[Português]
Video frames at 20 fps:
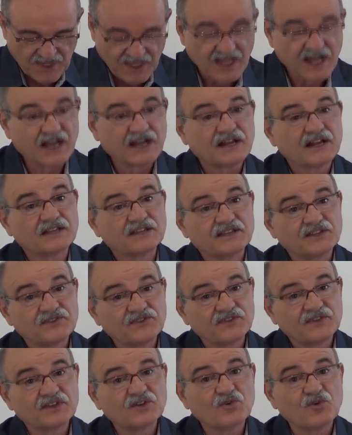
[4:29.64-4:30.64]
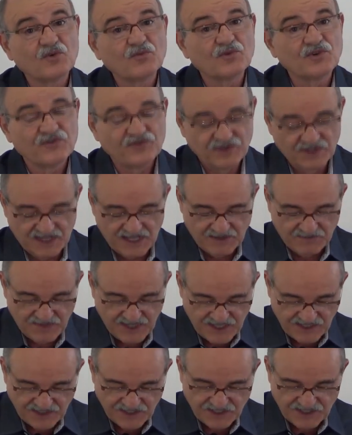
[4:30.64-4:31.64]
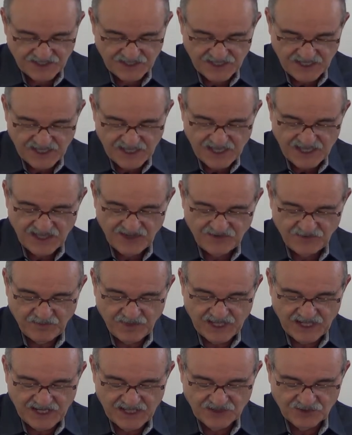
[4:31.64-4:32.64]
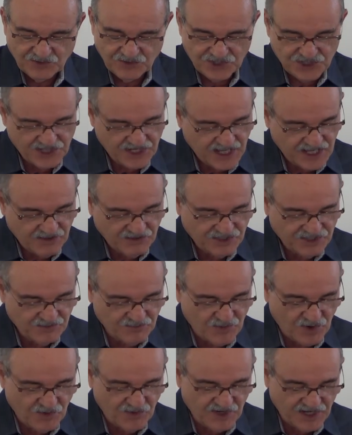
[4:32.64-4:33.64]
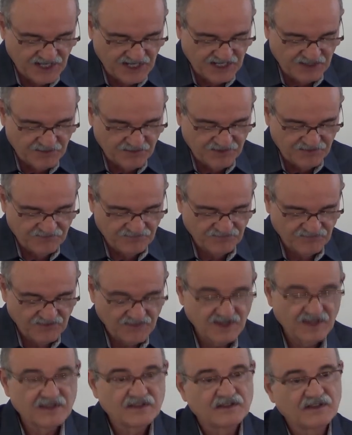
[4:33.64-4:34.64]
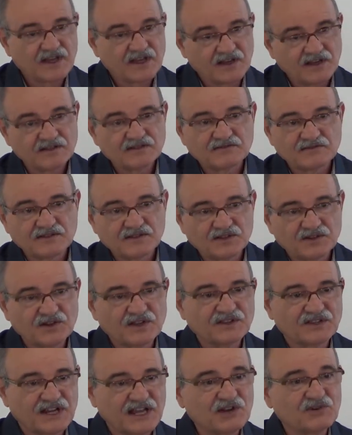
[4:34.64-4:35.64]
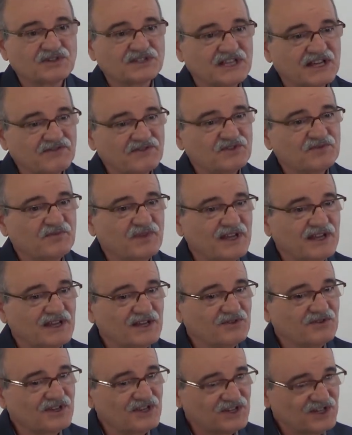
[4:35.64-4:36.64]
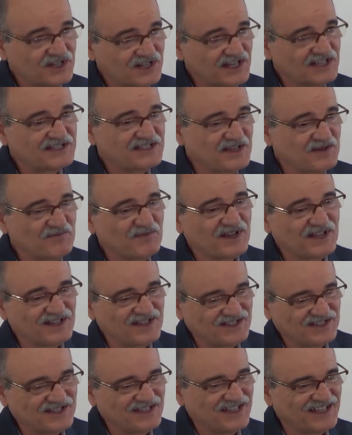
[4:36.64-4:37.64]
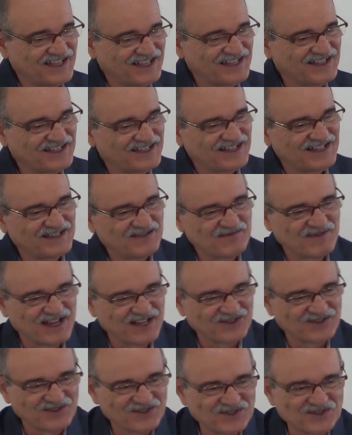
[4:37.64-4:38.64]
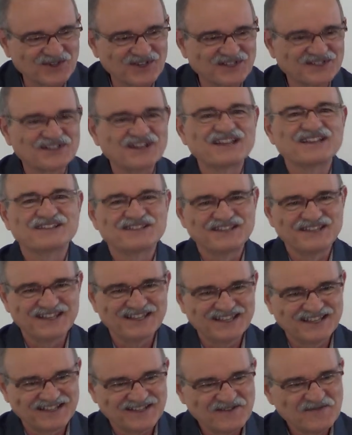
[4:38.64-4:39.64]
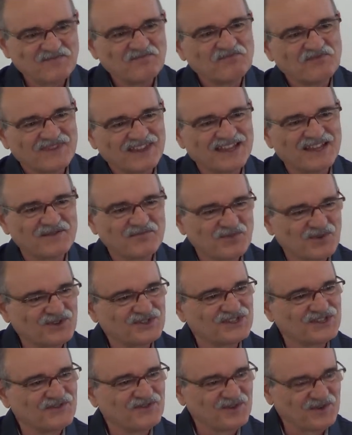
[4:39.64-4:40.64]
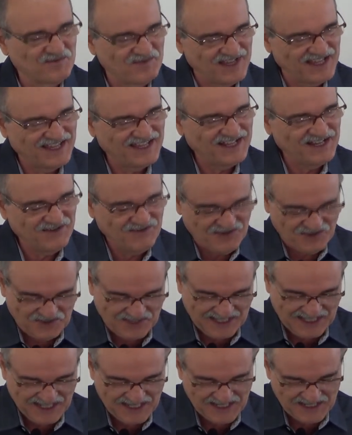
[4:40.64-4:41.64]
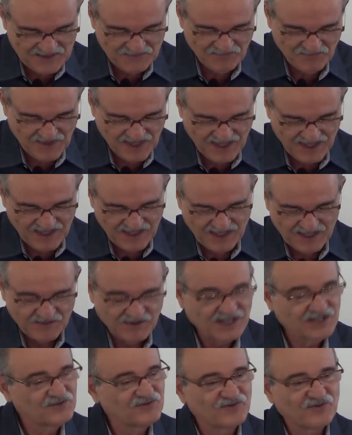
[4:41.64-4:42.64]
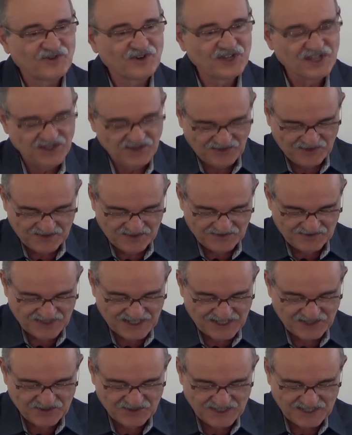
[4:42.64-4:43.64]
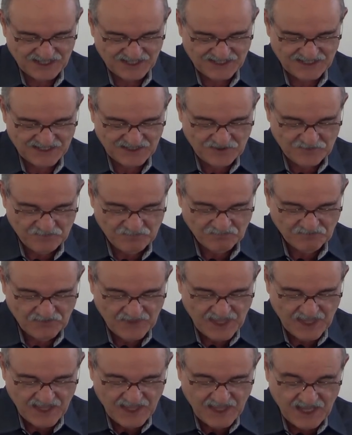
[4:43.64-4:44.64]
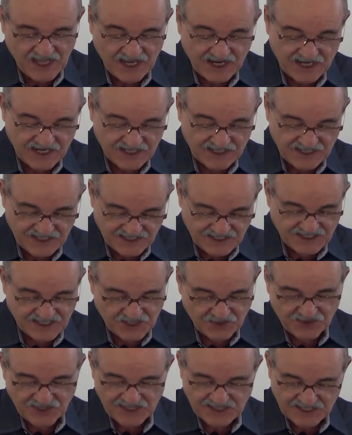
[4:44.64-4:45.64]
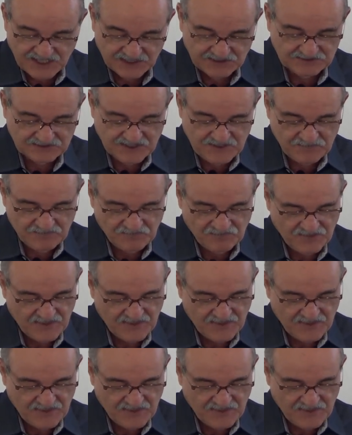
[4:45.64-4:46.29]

Agradeci comovidamente, esperando cheio de bom ânimo é, eu, André Luiz estava esperando que acho que na semana seguinte, ali, mais uns dois, três dias, né, possivelmente ele voltaria. Mas não foi isso não que aconteceu. Agradeceu então, né?